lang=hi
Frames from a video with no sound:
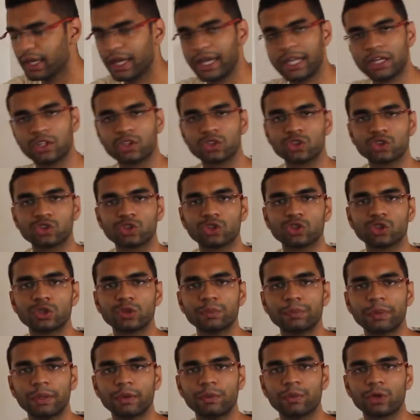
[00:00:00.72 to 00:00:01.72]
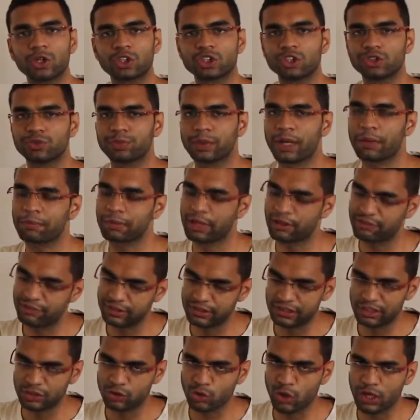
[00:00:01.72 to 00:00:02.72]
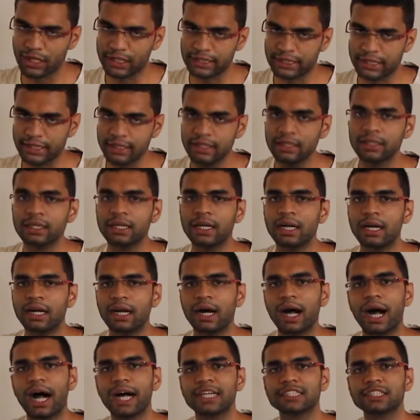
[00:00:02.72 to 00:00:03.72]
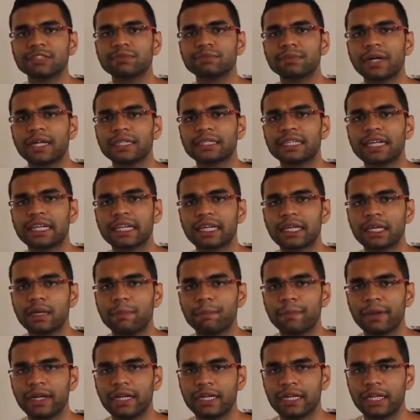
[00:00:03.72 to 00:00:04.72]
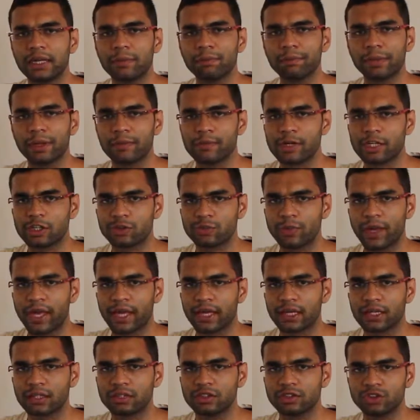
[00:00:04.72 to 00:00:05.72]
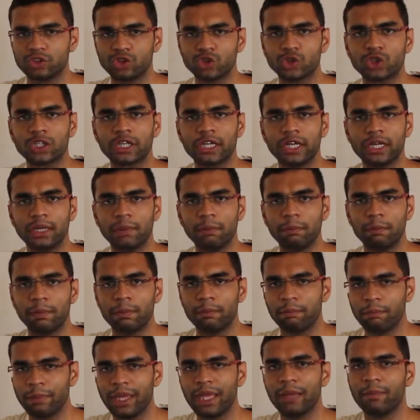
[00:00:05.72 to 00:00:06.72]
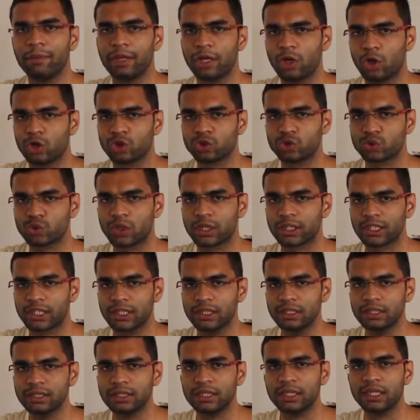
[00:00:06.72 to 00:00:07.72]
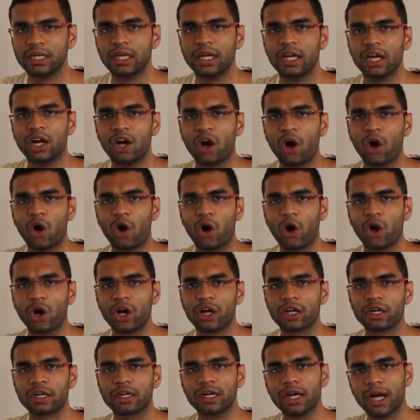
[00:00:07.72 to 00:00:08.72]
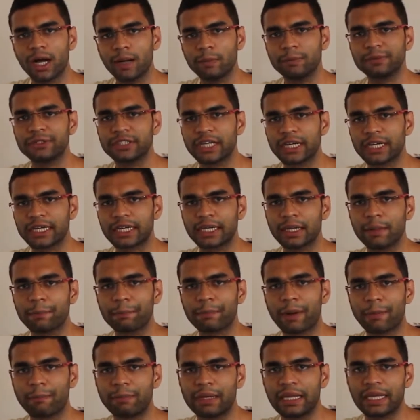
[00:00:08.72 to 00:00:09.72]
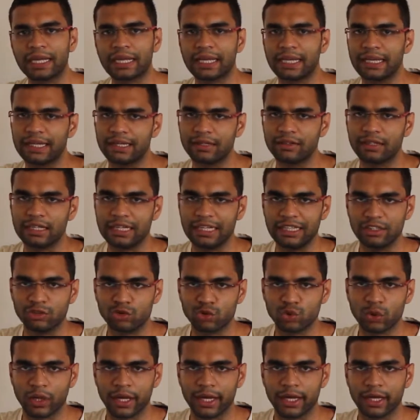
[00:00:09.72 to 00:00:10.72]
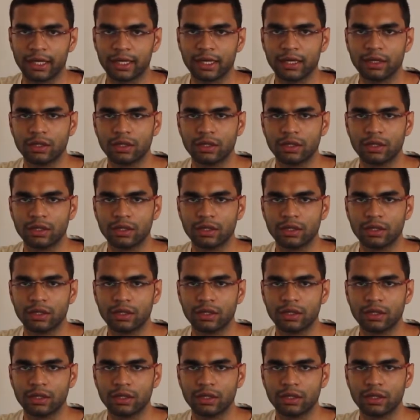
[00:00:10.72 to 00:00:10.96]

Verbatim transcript: हेलो दोस्तों पी प्रोडक्शन में आपका फिर से स्वागत है आज हम बात करेंगे पेटीएम पेमेंट्स बैंक जो कि मई में लॉन्च हुआ था और अब जाके पब्लिक के लिए रिलीज़ हुआ है